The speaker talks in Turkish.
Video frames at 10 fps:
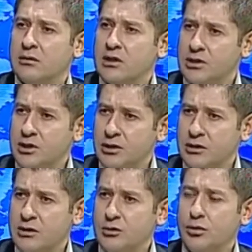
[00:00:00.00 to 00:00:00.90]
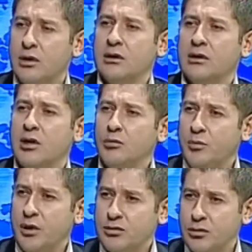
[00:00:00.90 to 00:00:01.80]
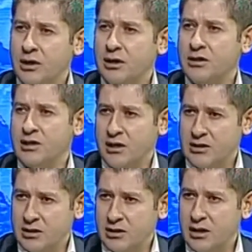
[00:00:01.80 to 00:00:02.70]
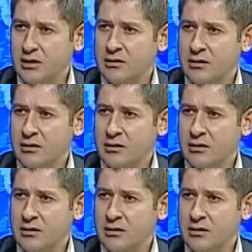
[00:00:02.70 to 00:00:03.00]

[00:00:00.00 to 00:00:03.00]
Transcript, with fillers: yasa çıktı. Şu anda kamu personeli içerisinde